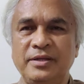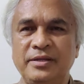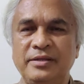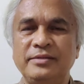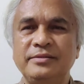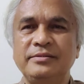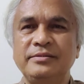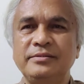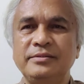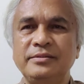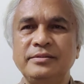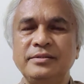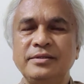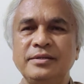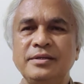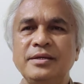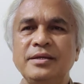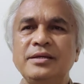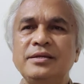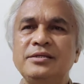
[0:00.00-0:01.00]
পারে
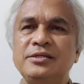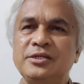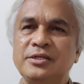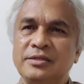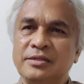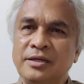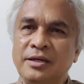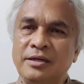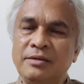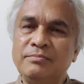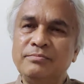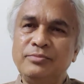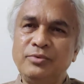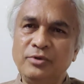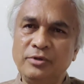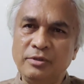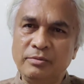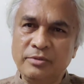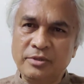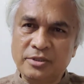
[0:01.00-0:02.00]
সেটা
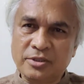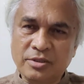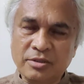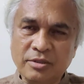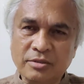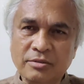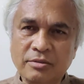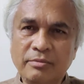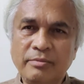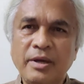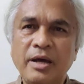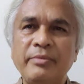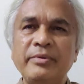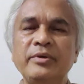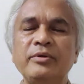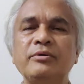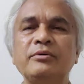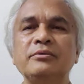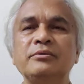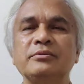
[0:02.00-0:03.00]

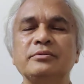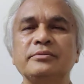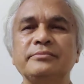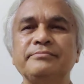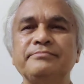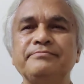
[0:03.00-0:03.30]
পরিবেশগতভাবে হোক